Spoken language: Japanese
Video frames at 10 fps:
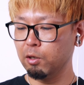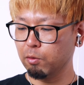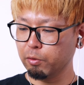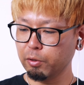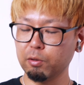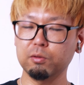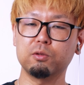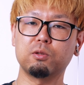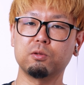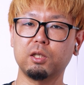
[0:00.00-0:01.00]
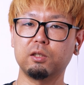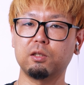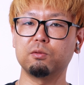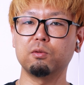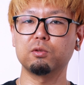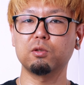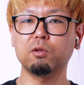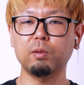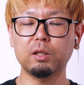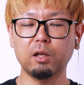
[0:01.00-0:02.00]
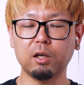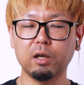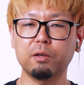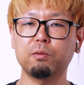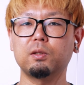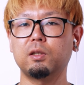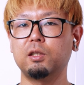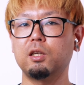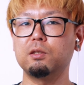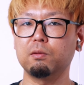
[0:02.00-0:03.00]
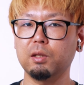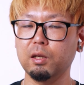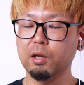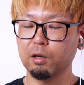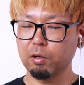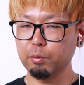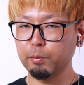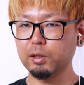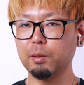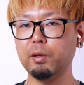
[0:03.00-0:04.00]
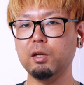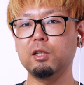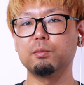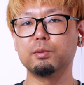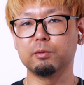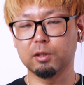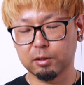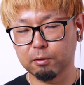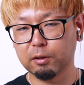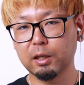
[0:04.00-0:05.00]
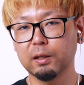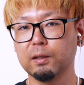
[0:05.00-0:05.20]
音量の調整っていうのをその場でね、変えることができるので、これもまた便利な部分ですよね。